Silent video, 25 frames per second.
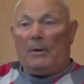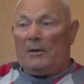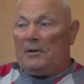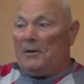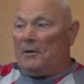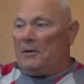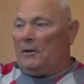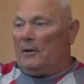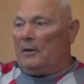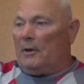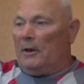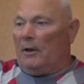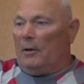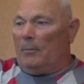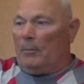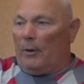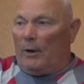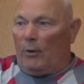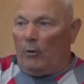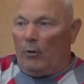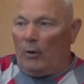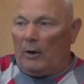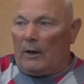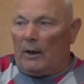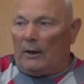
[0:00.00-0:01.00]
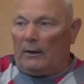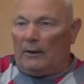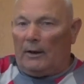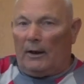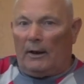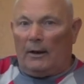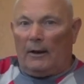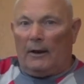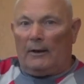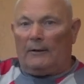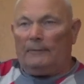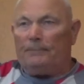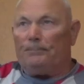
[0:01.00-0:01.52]
посетители моего
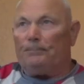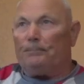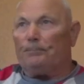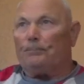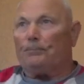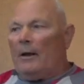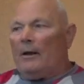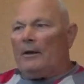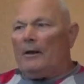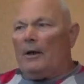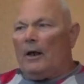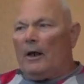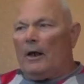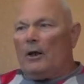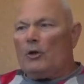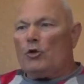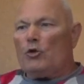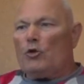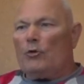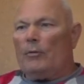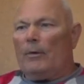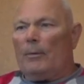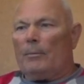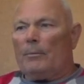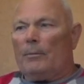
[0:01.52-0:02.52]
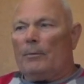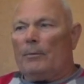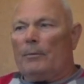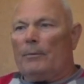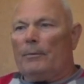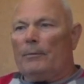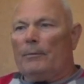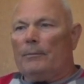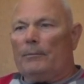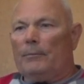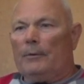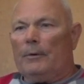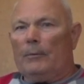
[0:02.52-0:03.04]
канала. Я хочу вам
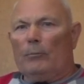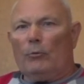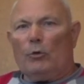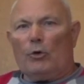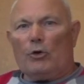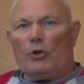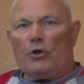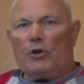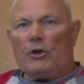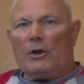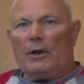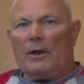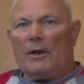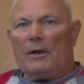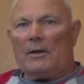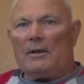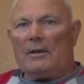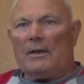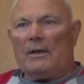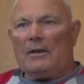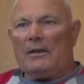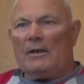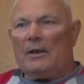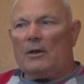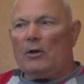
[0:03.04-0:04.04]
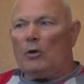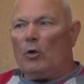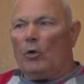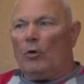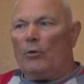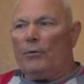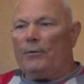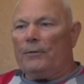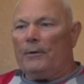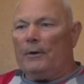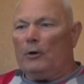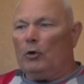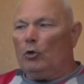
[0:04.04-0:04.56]
немножечко рассказать
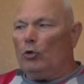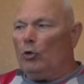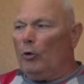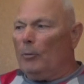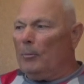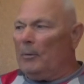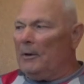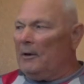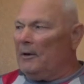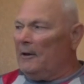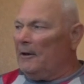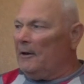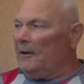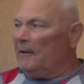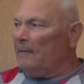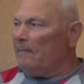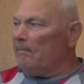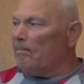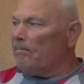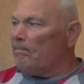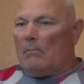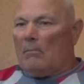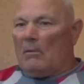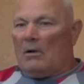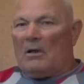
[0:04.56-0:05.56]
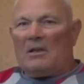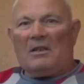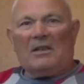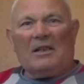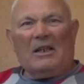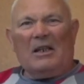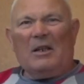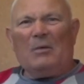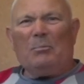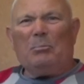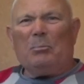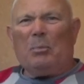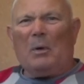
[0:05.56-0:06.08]
о феномене
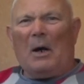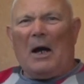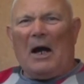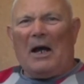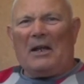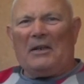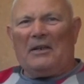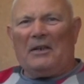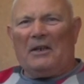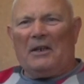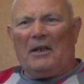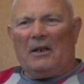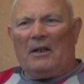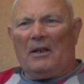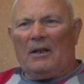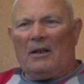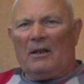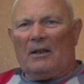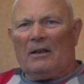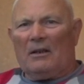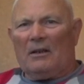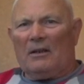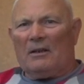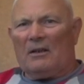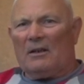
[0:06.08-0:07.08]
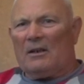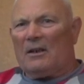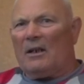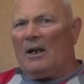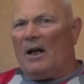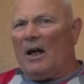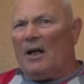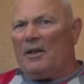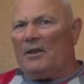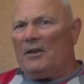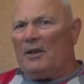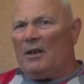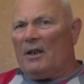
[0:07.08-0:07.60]
залипания
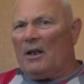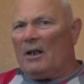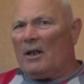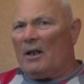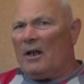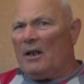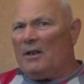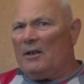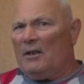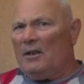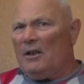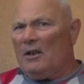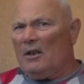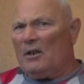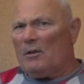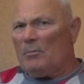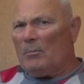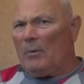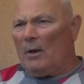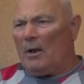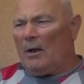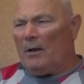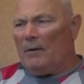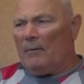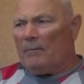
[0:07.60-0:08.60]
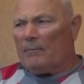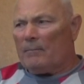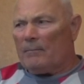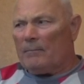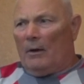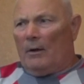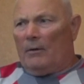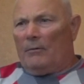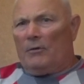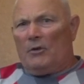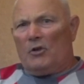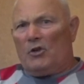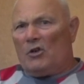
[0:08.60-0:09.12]
тканей организма
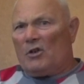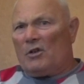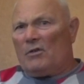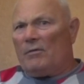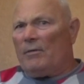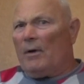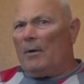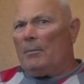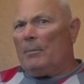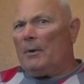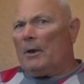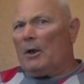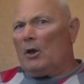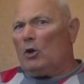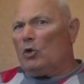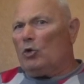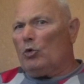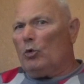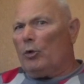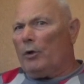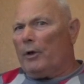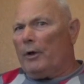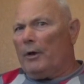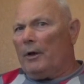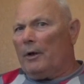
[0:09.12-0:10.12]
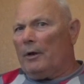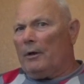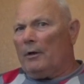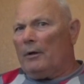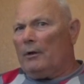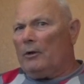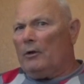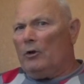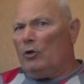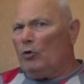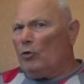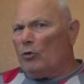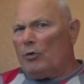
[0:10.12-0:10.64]
веществами, которые
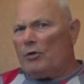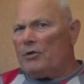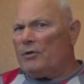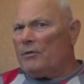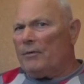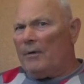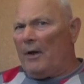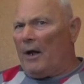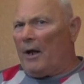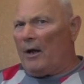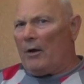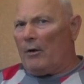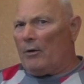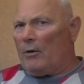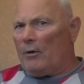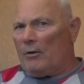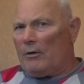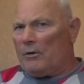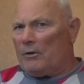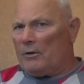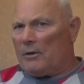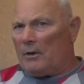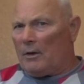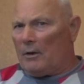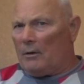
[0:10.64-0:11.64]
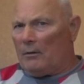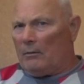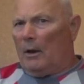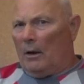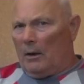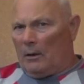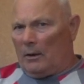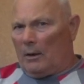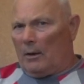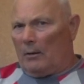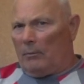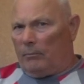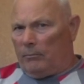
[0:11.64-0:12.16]
не усваиваются.
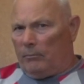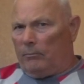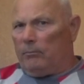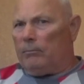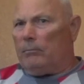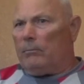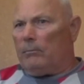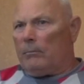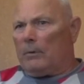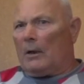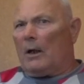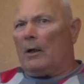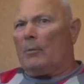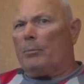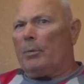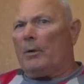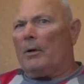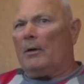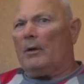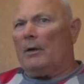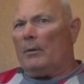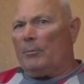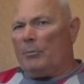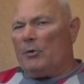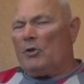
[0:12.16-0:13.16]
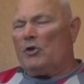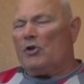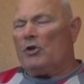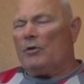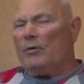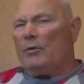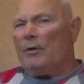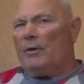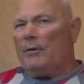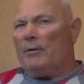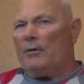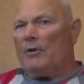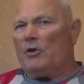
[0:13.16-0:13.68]
Это, как правило,
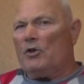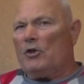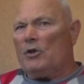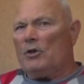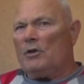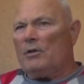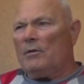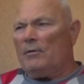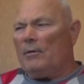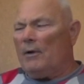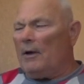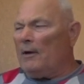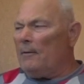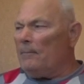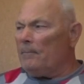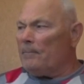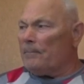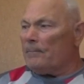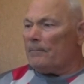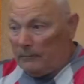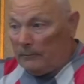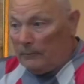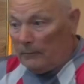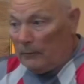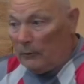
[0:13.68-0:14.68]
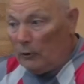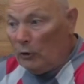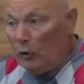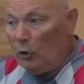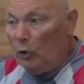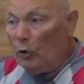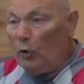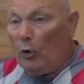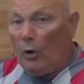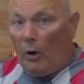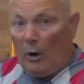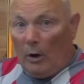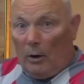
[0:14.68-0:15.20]
пищевые вещества,
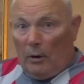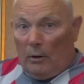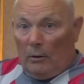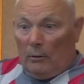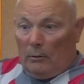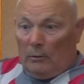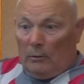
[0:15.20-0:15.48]
но